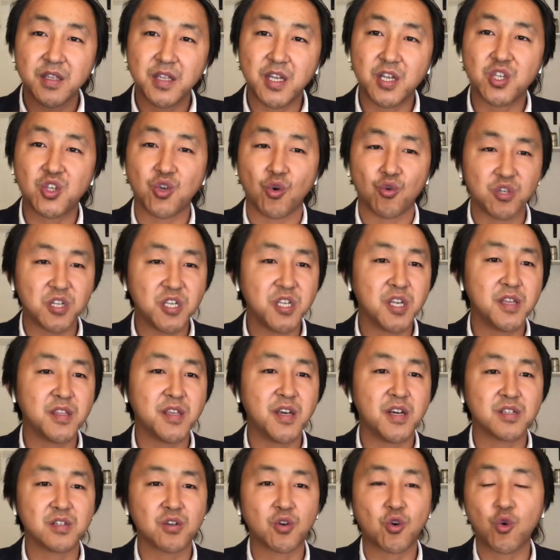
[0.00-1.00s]
那九十年
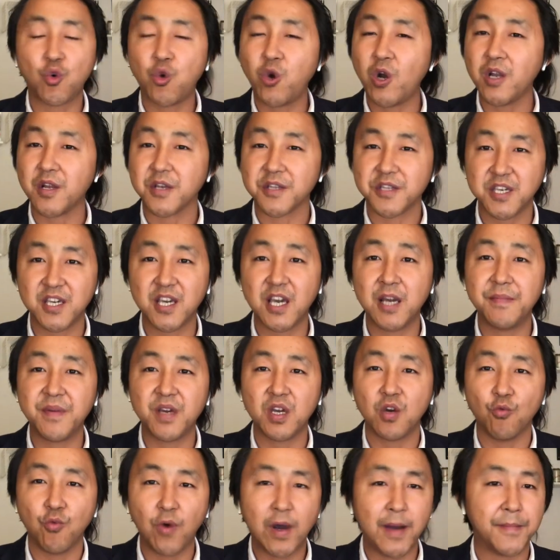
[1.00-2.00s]
代是快了千
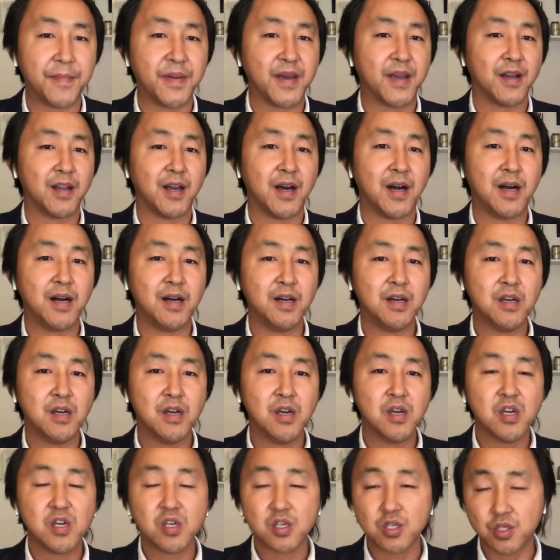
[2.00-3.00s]
倍万倍了。
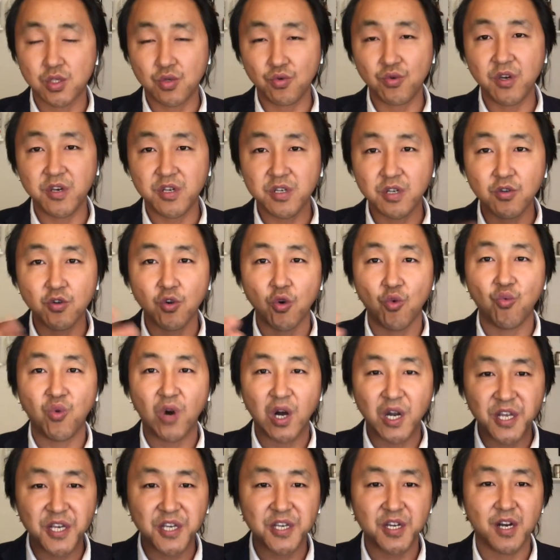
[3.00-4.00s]
所以这种
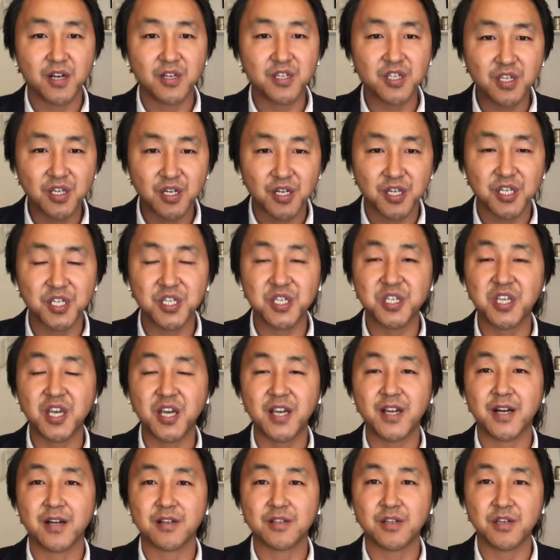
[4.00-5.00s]
王立强这个事
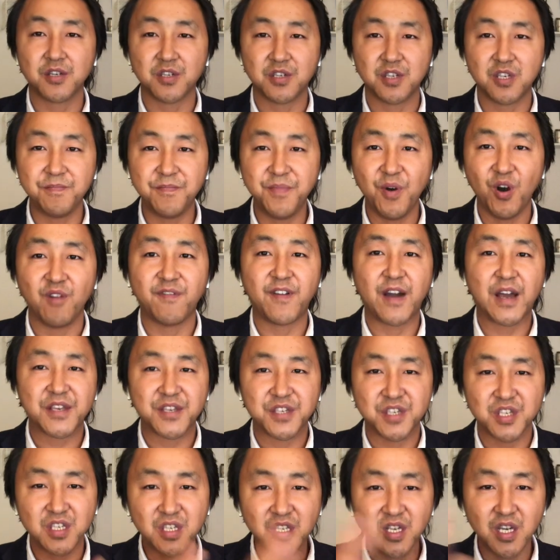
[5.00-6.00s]
件呀，这一爆发
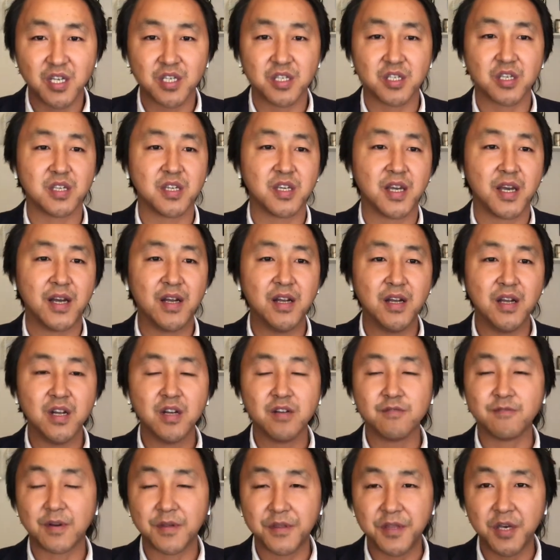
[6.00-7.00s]
一夜之间
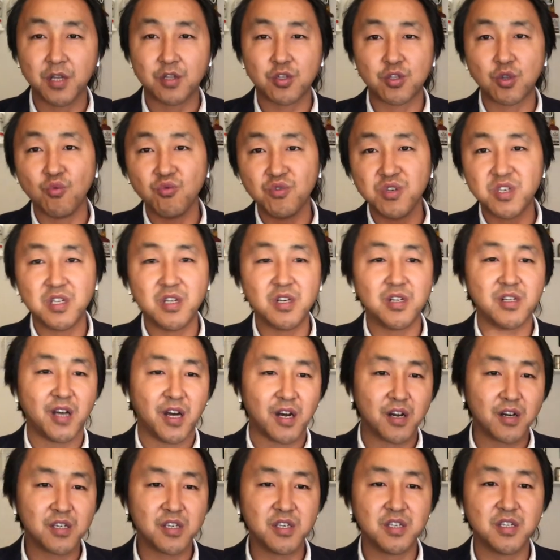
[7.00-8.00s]
是吧，在东西
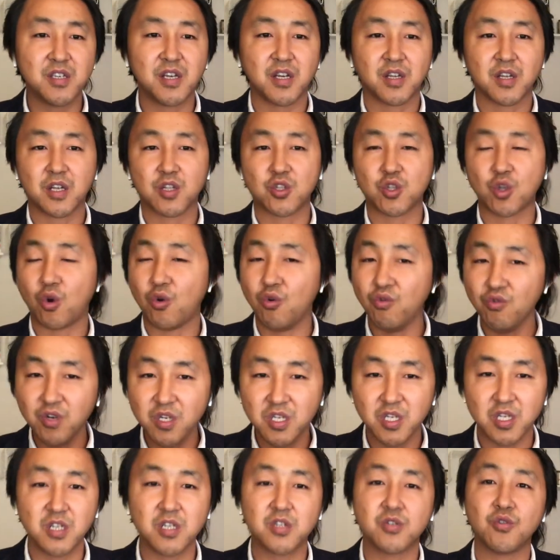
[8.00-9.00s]
两个世界啊同
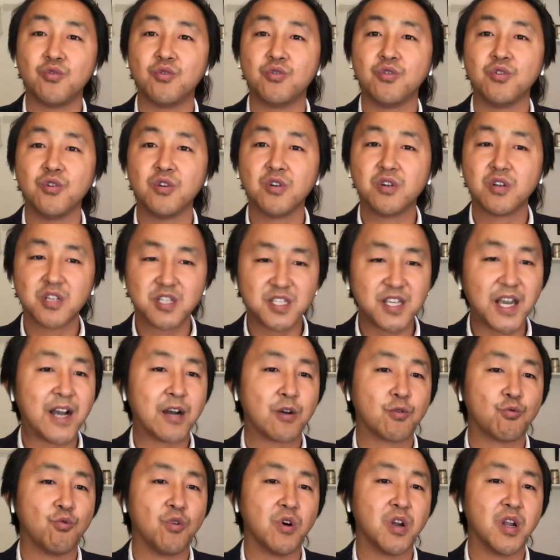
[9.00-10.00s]
时都
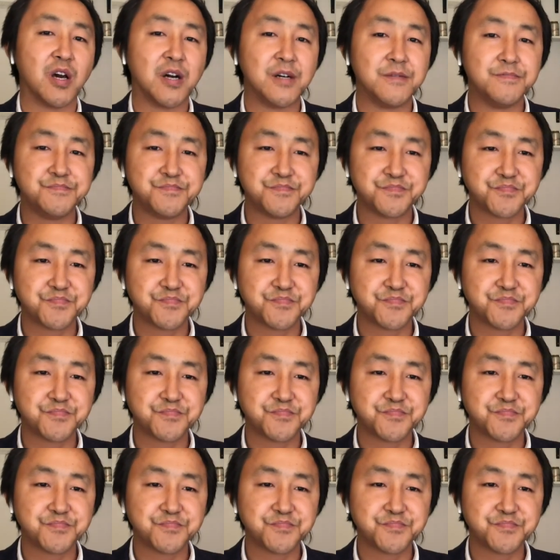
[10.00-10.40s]
炸锅了。